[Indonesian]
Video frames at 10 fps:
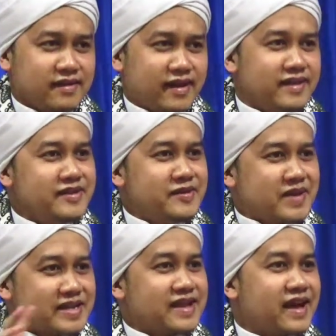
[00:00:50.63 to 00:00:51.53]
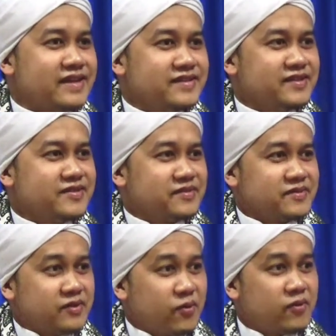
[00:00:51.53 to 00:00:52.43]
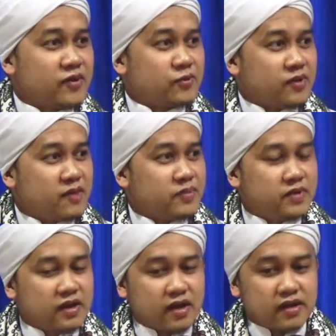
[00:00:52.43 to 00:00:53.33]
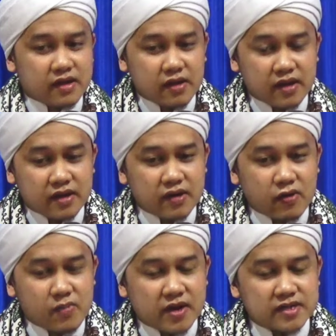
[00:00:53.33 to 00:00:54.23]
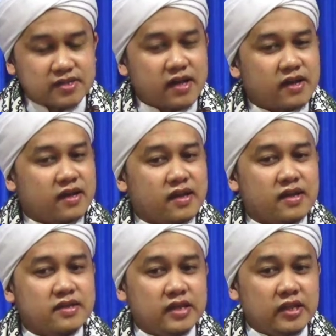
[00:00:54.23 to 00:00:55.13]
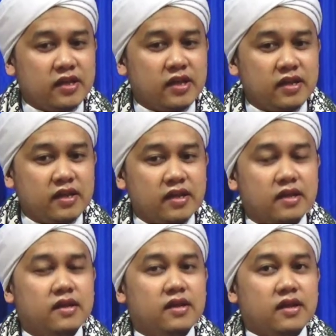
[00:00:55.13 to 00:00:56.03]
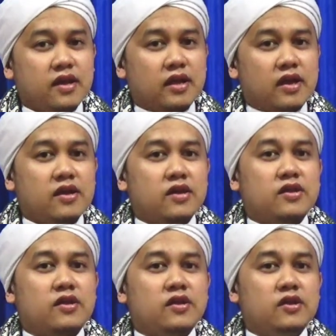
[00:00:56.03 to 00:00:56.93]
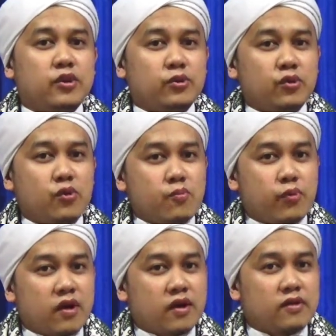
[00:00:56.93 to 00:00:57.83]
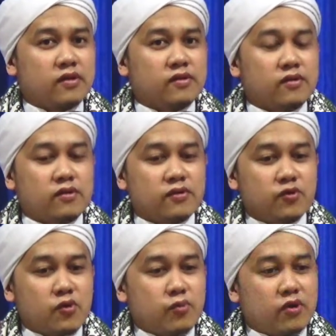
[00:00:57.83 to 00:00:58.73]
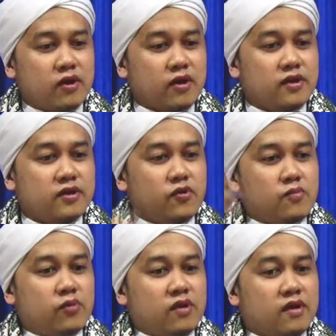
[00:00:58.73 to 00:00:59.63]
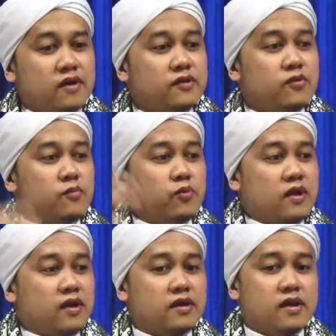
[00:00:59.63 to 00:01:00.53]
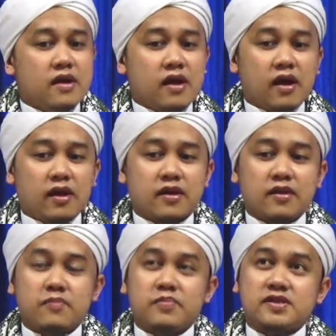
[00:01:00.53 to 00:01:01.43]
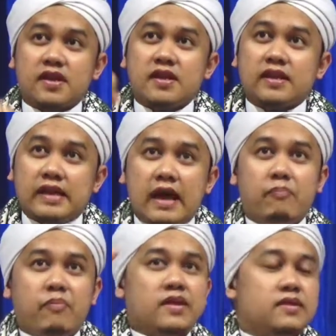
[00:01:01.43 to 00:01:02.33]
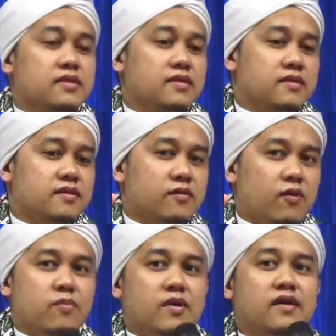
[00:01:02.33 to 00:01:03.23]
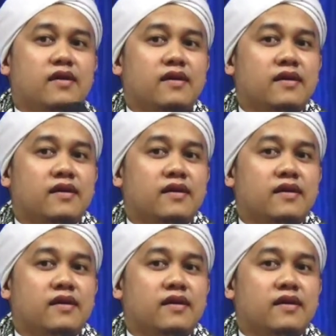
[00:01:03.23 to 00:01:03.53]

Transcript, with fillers: Kena aja merasakannya. Ini orang lah apabila kada kada kau merasakan detik ini nih karena ketika di, itu dikumpulkan Allah, dikumpulkan, dikumpulkan, dikumpulkan, akhirnya pas kena terdapat, oh ma,